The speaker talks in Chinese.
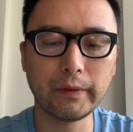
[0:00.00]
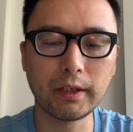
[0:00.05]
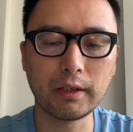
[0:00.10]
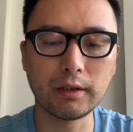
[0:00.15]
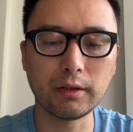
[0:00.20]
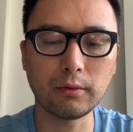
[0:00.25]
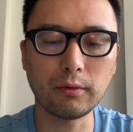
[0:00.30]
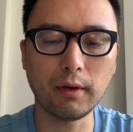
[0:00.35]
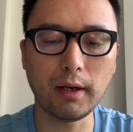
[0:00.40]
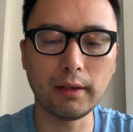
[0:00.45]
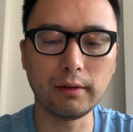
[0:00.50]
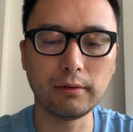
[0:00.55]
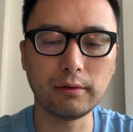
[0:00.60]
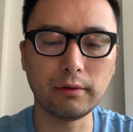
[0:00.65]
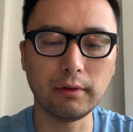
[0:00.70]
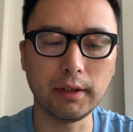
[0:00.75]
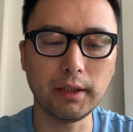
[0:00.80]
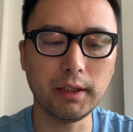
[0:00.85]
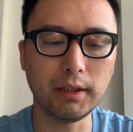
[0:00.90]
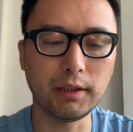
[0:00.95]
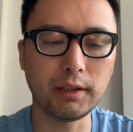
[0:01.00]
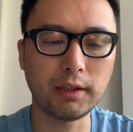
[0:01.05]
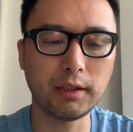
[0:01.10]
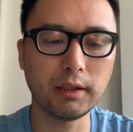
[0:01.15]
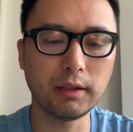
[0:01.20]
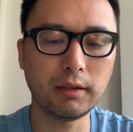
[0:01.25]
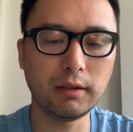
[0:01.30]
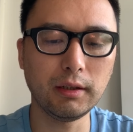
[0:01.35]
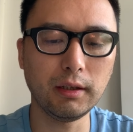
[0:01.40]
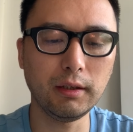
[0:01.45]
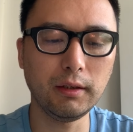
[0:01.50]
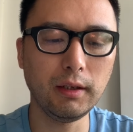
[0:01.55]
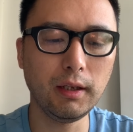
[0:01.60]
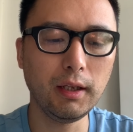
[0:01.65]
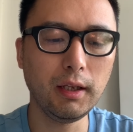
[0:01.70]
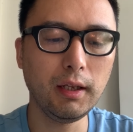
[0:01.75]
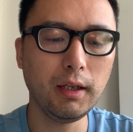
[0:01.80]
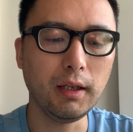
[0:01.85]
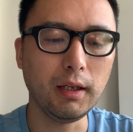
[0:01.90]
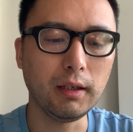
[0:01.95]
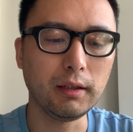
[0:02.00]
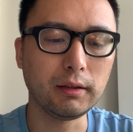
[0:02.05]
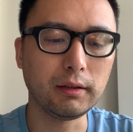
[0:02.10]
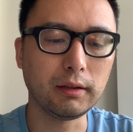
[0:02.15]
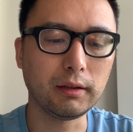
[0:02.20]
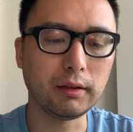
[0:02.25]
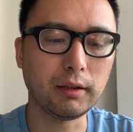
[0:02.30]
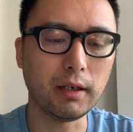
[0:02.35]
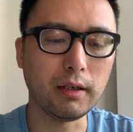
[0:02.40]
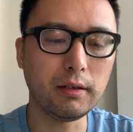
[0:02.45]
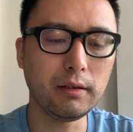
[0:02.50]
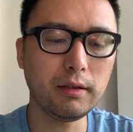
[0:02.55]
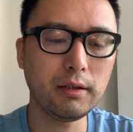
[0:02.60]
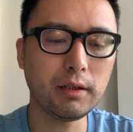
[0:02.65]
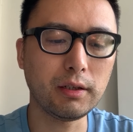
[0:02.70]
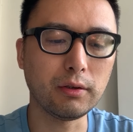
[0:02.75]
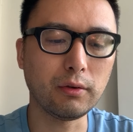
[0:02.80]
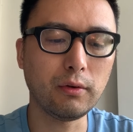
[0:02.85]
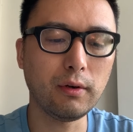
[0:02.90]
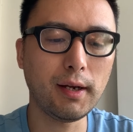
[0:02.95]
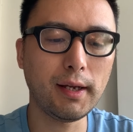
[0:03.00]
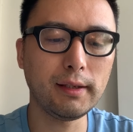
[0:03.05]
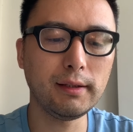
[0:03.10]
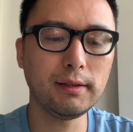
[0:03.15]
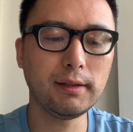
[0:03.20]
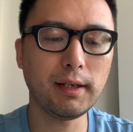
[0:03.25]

只管随意吃喝，等使欢